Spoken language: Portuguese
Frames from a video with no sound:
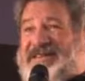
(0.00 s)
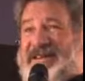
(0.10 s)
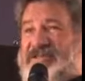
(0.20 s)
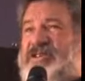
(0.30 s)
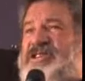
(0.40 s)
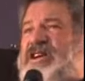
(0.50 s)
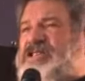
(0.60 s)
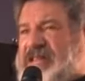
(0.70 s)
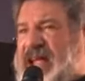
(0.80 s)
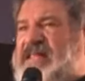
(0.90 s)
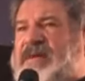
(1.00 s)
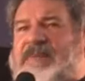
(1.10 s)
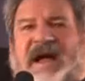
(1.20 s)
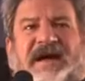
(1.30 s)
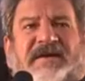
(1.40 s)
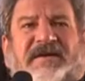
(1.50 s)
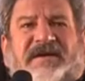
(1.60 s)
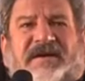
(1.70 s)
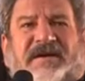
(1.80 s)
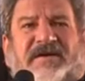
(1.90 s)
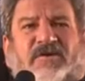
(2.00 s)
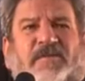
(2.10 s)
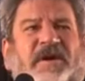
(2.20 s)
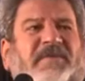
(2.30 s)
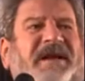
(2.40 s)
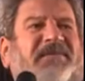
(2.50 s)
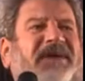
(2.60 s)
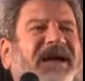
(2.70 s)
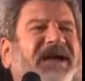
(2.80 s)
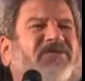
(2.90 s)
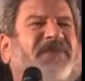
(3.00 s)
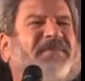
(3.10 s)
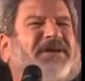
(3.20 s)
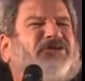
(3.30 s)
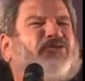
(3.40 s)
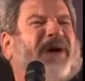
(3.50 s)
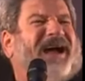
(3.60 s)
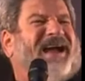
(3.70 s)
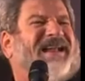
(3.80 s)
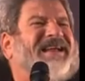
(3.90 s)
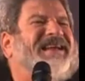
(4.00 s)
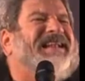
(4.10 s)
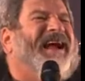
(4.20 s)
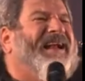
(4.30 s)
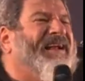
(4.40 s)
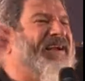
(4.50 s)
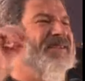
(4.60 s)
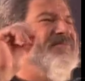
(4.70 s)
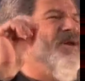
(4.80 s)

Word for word: Isso a gente tem também. O problema é eu me habituar a ir largando